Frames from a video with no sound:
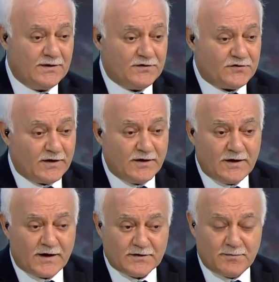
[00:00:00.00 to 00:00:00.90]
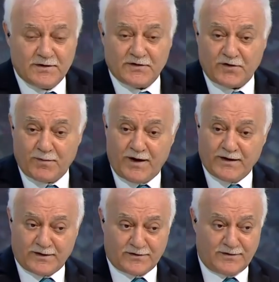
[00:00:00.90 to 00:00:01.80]
senin yardımınla sabaha
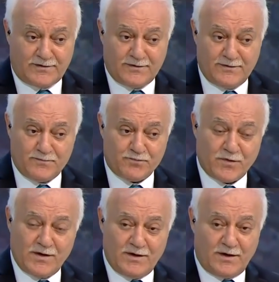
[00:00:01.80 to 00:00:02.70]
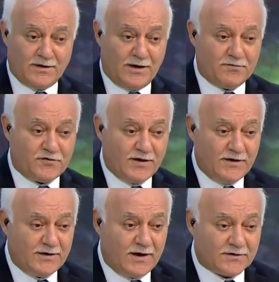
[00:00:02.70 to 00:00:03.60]
girdik. Allah'ım
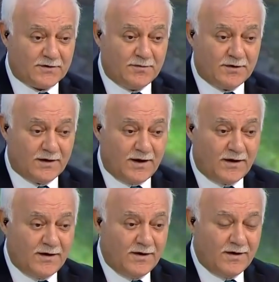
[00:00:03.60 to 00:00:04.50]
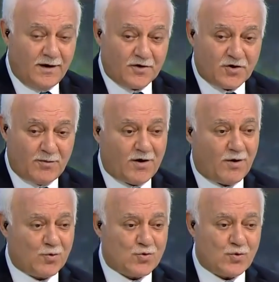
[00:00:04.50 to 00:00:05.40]
senin yardımınla akşama
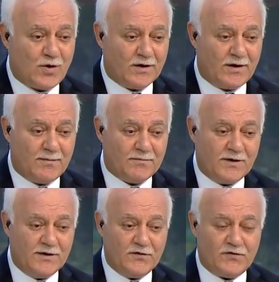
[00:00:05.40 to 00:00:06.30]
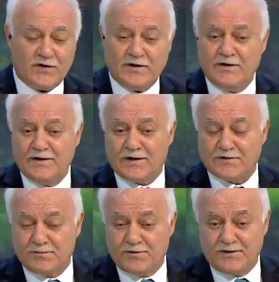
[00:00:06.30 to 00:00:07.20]
kavuştuk. Allah'ım senin
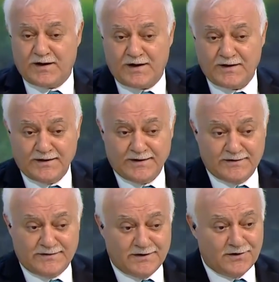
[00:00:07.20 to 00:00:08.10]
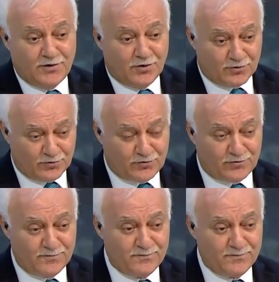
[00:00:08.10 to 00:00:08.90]
yardımınla diriliyoruz.